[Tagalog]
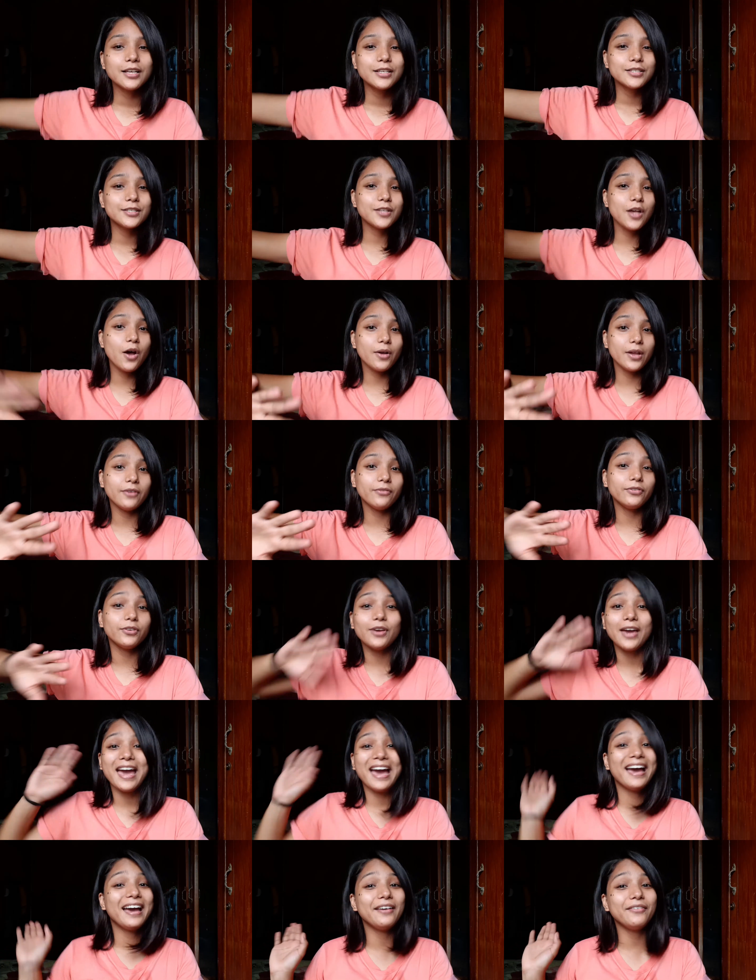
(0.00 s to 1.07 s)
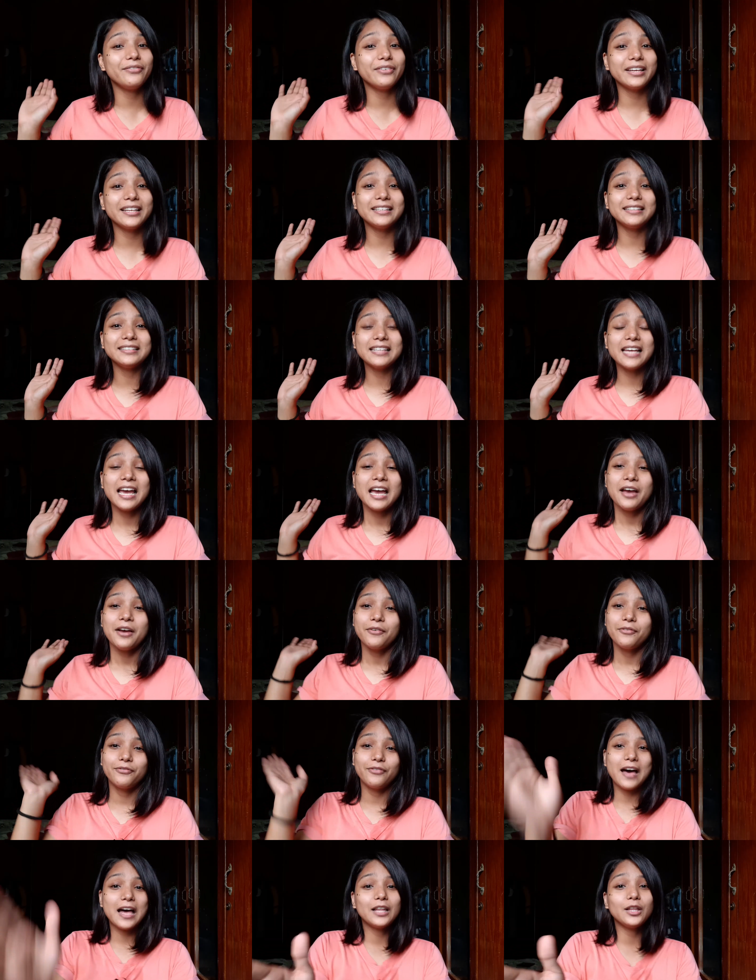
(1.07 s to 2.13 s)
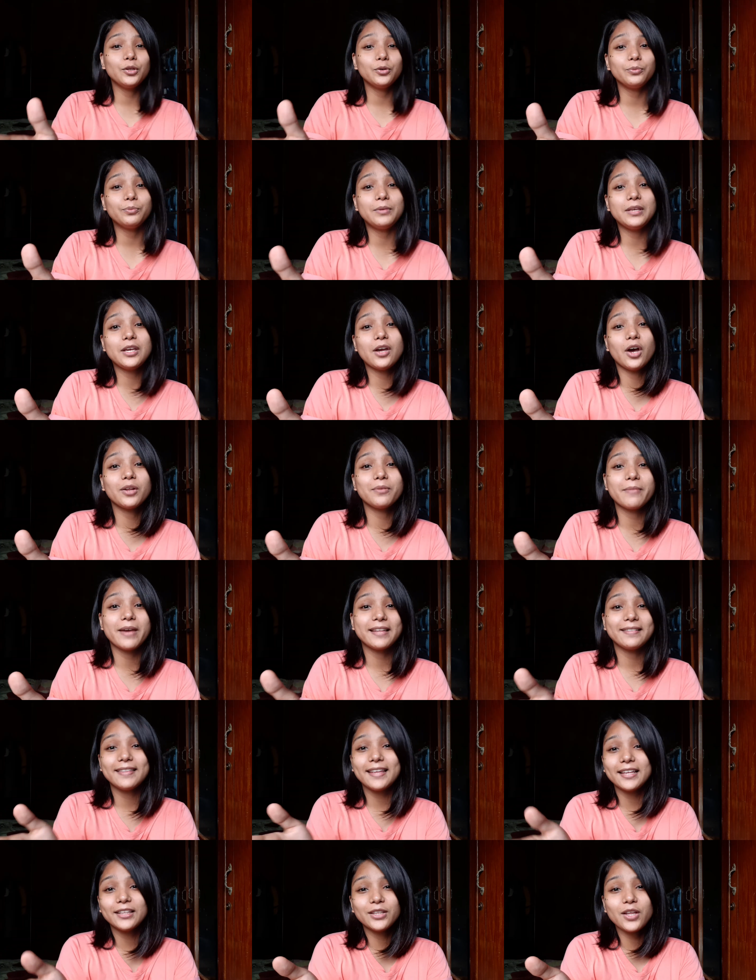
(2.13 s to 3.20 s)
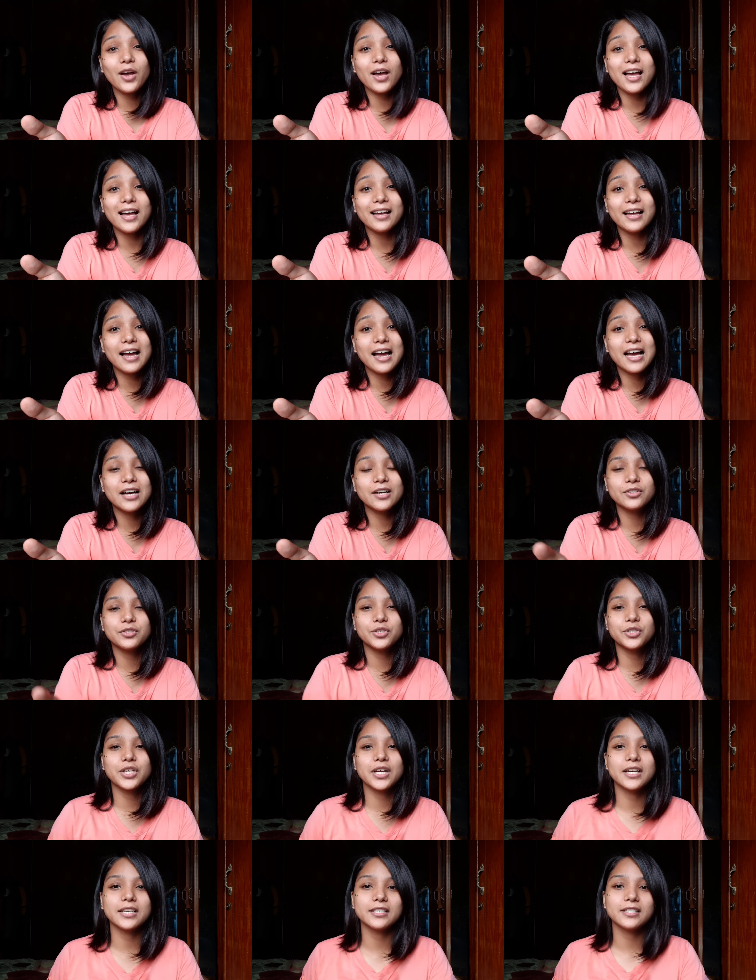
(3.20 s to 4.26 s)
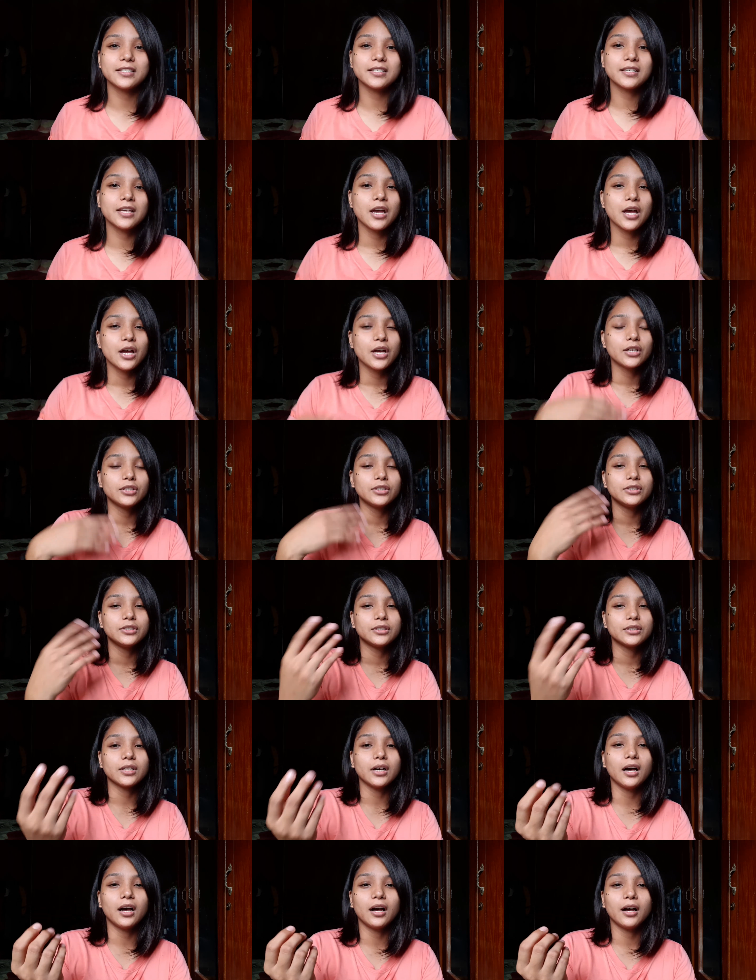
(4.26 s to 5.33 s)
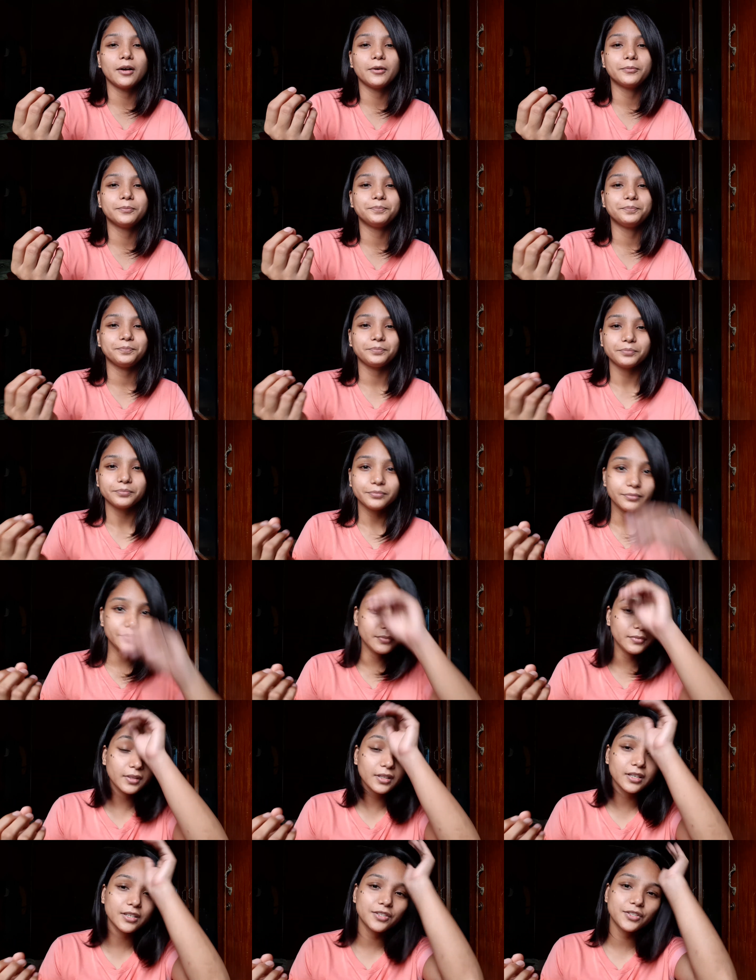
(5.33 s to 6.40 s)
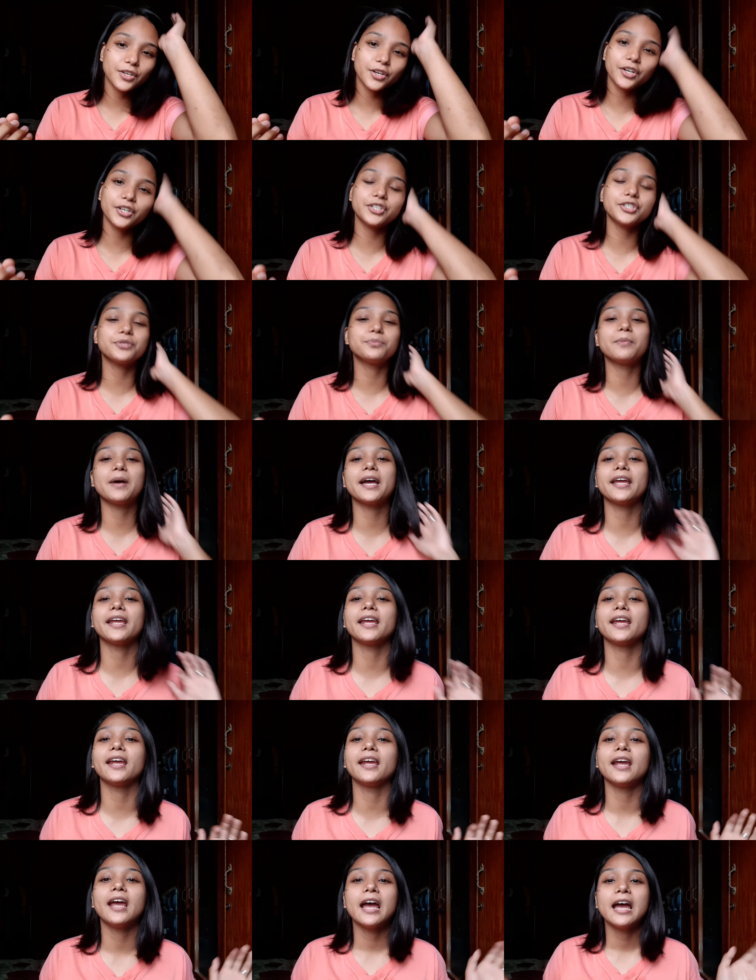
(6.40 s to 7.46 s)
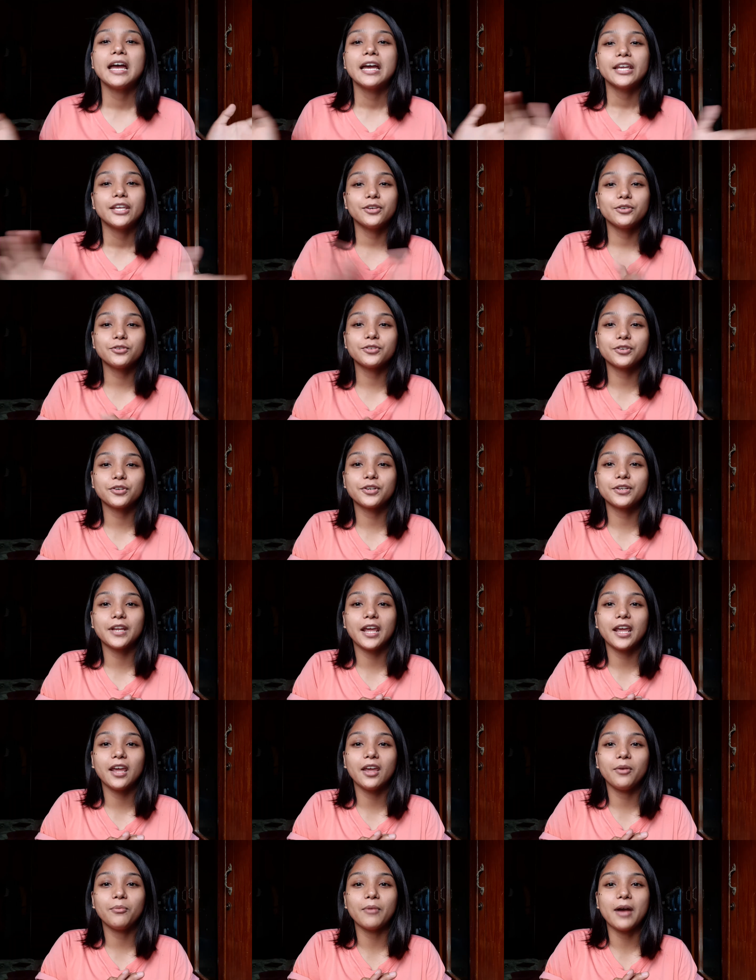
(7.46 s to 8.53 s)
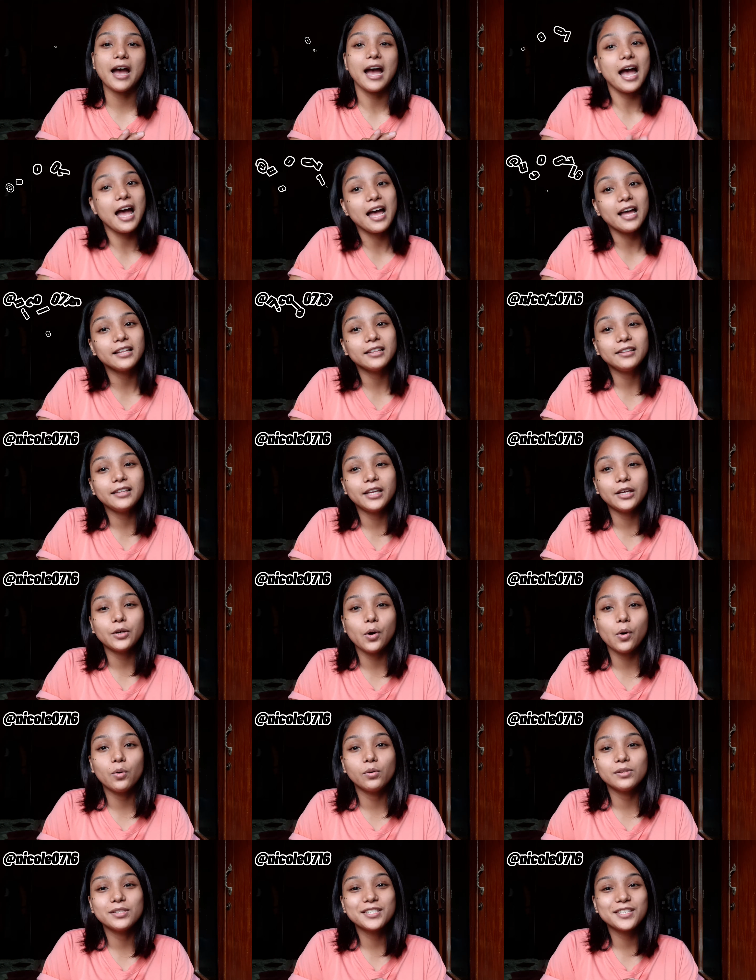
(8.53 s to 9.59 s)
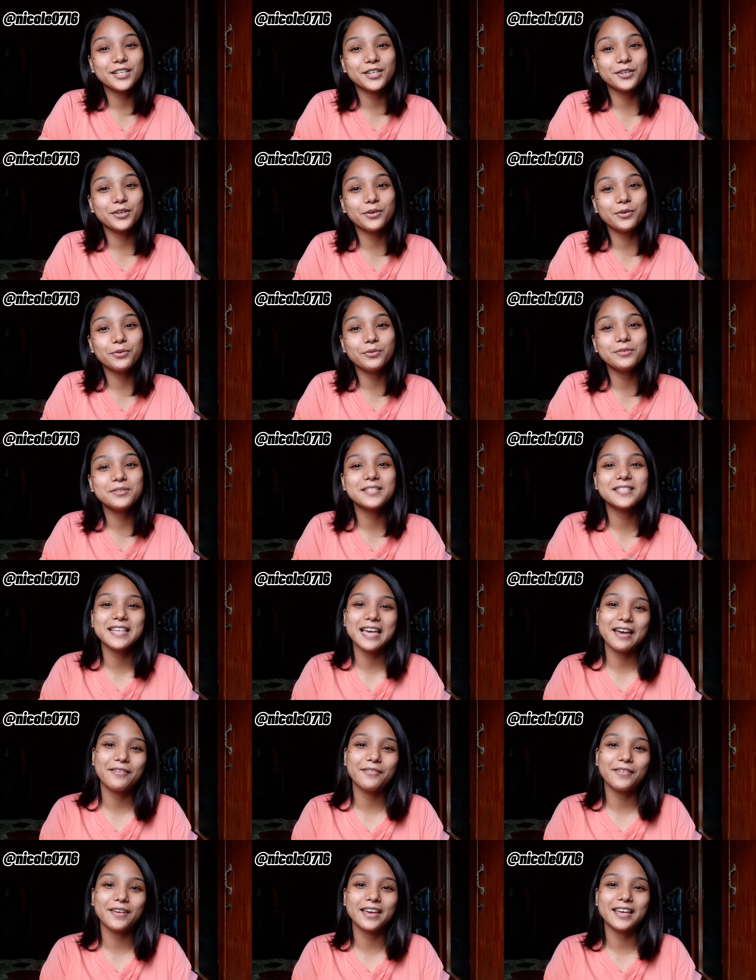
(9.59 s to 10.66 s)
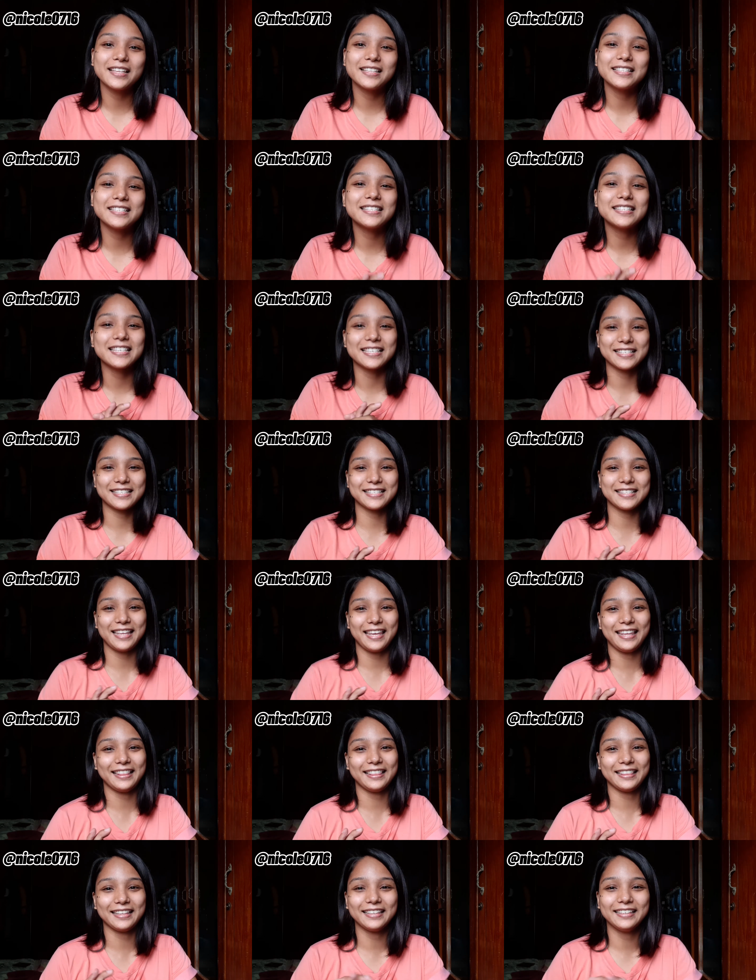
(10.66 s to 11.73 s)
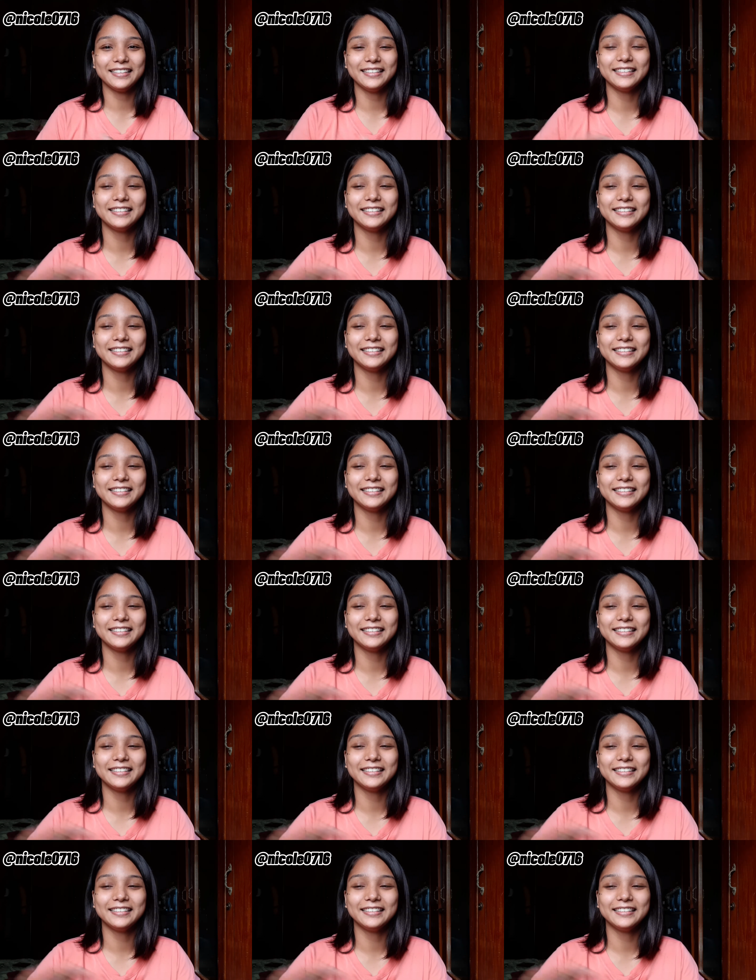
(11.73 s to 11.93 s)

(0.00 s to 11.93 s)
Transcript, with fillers: So if you haven't follow me on my TikTok account, just um, search my username at Nicole0716.